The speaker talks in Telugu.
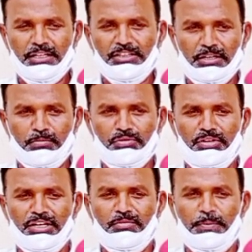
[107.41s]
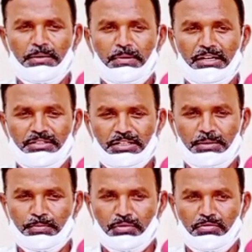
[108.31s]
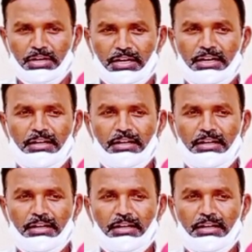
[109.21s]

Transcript: ఇంతకుముందు నేను పరిపాలించేటప్పుడు కూడా